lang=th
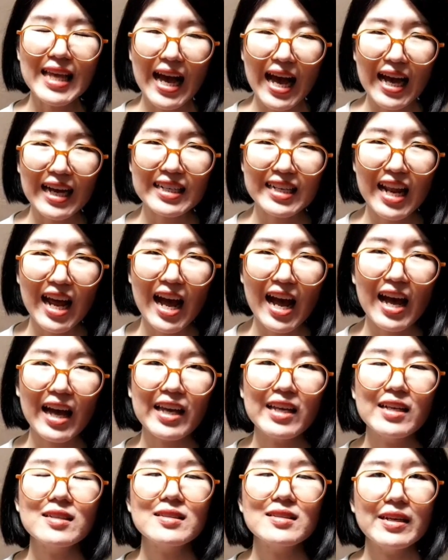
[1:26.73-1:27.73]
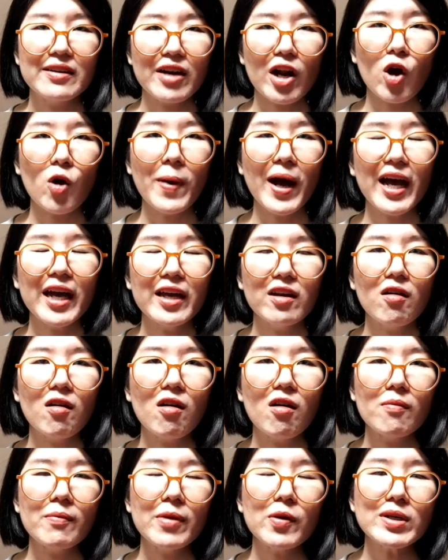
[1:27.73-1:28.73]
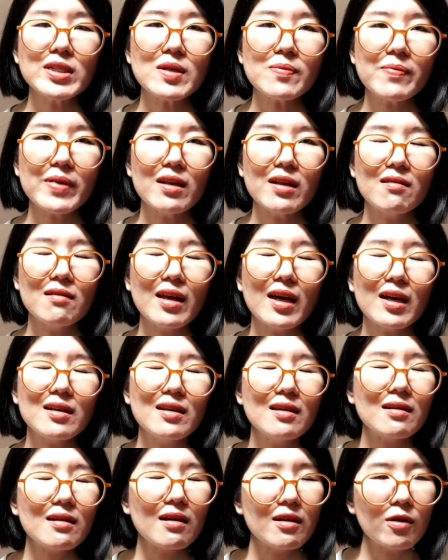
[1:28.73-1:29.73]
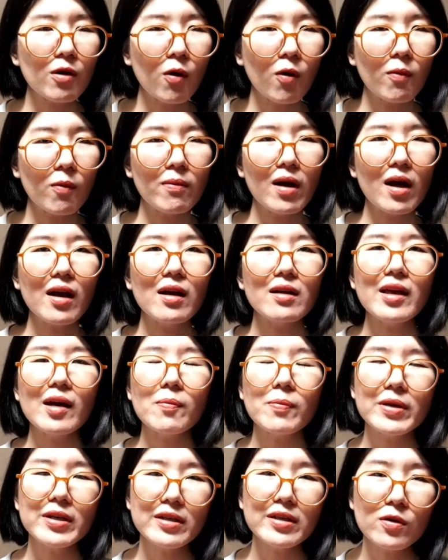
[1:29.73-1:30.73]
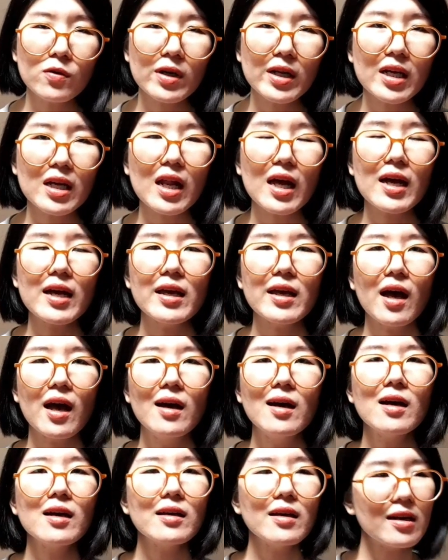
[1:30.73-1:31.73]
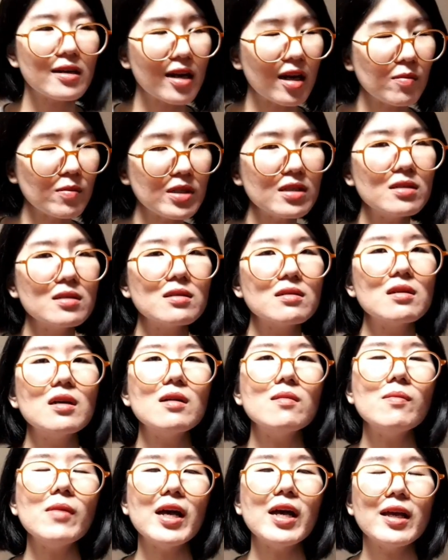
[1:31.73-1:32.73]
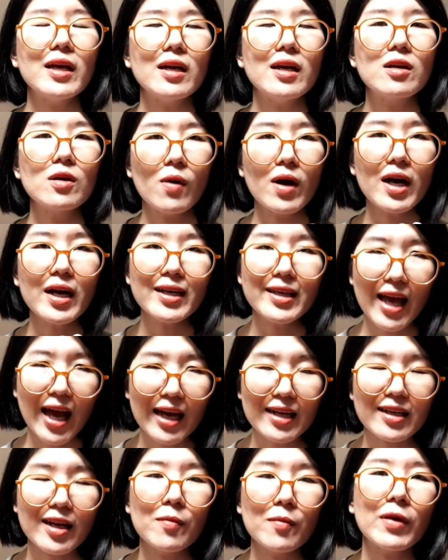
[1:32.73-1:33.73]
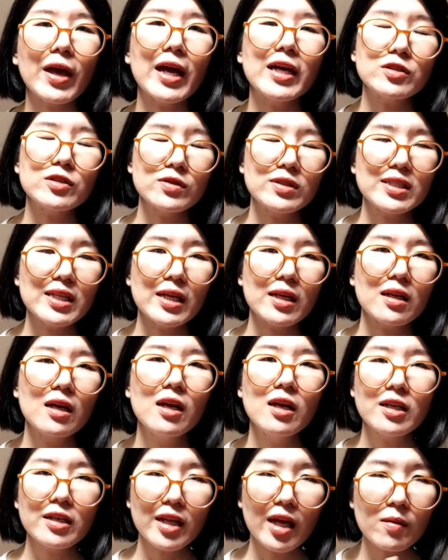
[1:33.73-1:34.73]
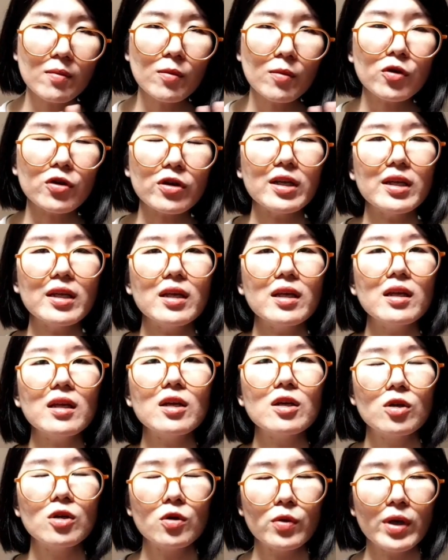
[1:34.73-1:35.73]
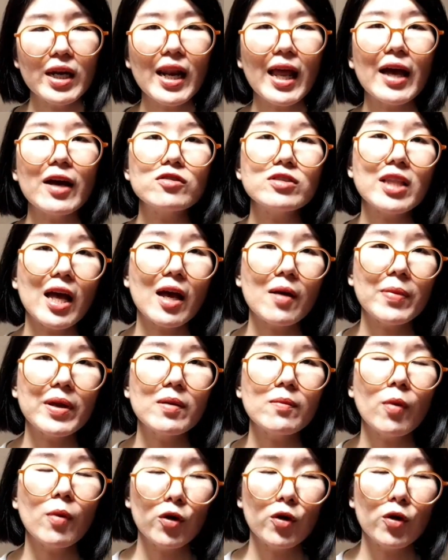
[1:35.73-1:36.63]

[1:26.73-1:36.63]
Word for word: อยากได้สิ่งเราภายนอกไม่ว่าจะเป็นอยากกินขนมอ่ะอยากไปเที่ยวไกลๆอ่ะอยากได้มือถือเครื่องใหม่อ่ะหรือว่าอยากทำงานจนเสร็จทั้งหมดนี้ล้วนแล้วแต่เป็นผ